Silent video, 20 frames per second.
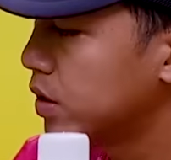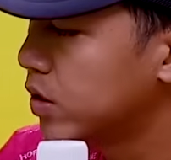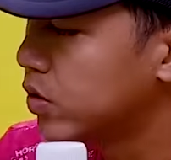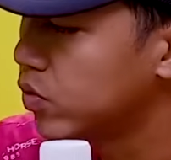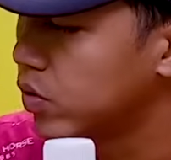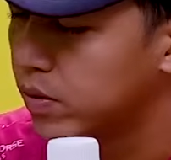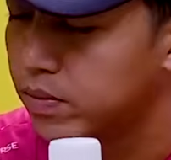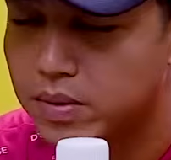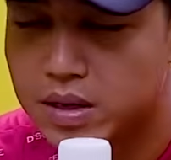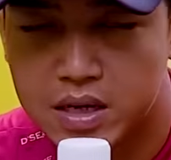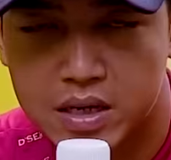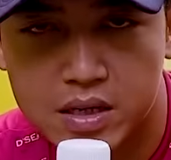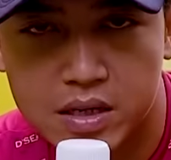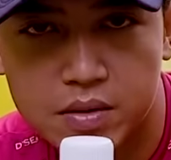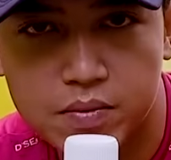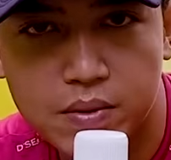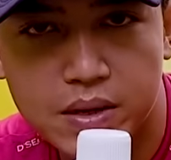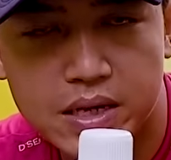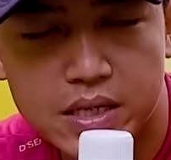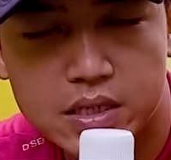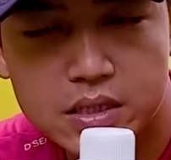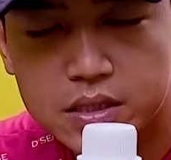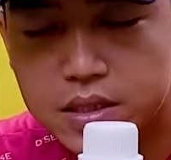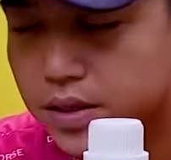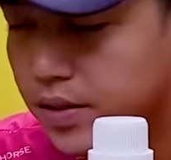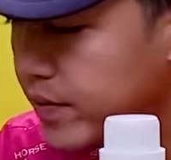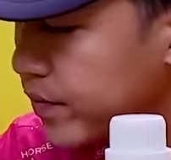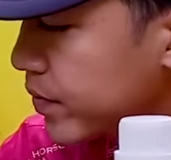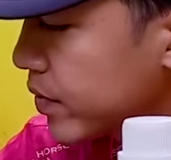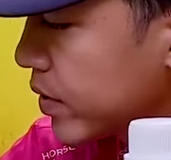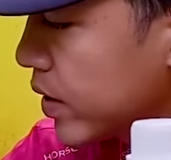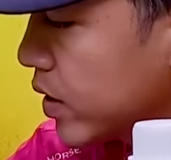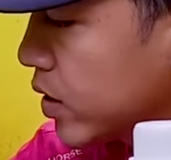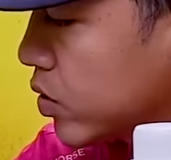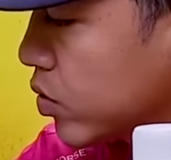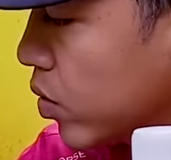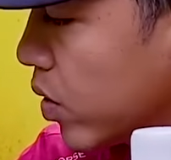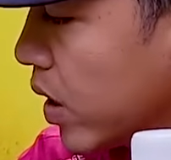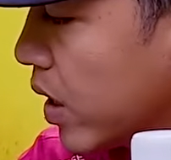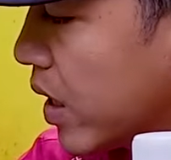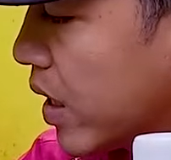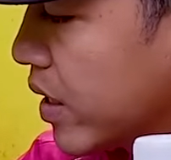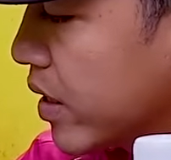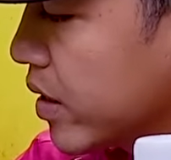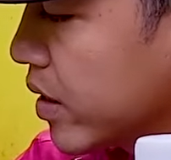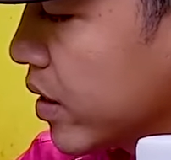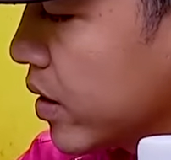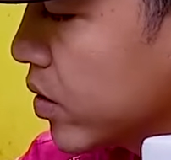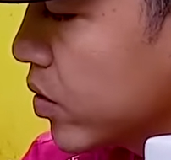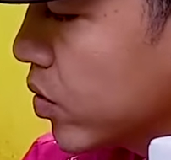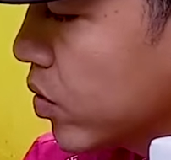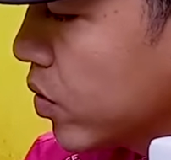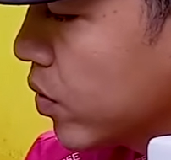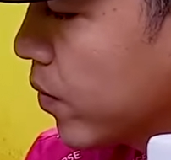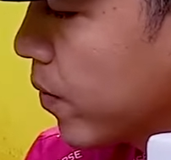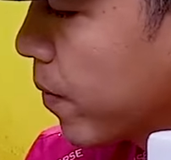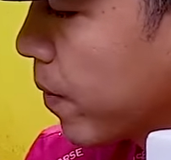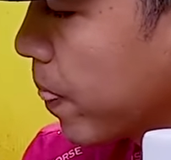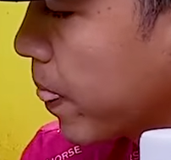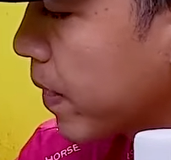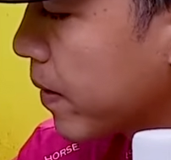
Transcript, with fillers: di dua marketplace ya, saya jualannya itu